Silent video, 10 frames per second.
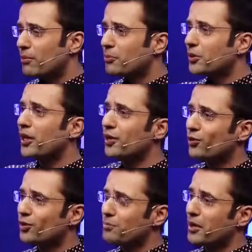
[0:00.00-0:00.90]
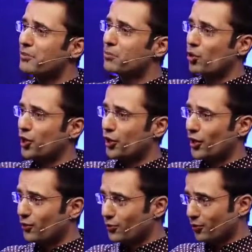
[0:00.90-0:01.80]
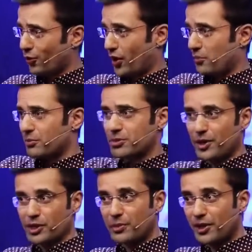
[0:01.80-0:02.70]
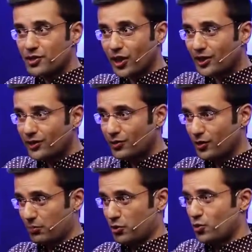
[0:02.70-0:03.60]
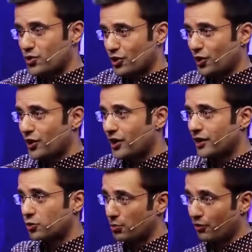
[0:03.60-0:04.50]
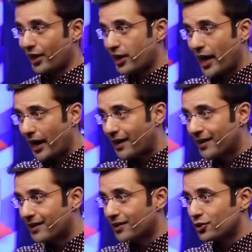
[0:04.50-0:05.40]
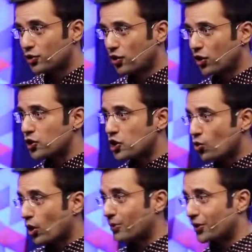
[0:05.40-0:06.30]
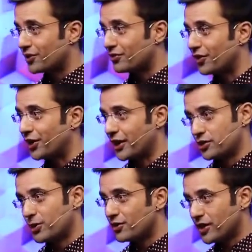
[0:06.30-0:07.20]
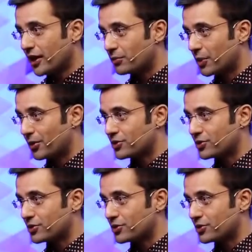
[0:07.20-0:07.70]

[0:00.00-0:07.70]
अब आप कह रहे हो कि मैं एक बुक लिख रहा हूं और आपके पास में एक्सपीरियंस है ही क्योंकि आपने यूएस के लिए लिखा है तो प्रोफाइल है यू आर नॉट अ न्यू कमर इन दिस फील्ड एक्सपीरियंस है आपके